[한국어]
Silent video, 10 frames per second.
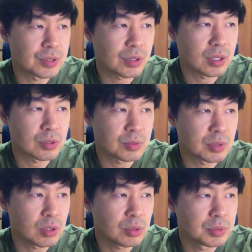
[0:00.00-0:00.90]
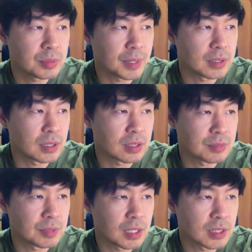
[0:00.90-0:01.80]
저희가 좀 셋업을
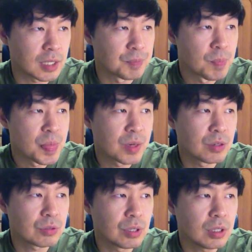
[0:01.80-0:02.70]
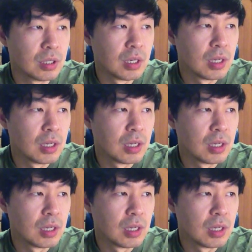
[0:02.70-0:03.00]
봐드리겠습니다. 자 그렇고요.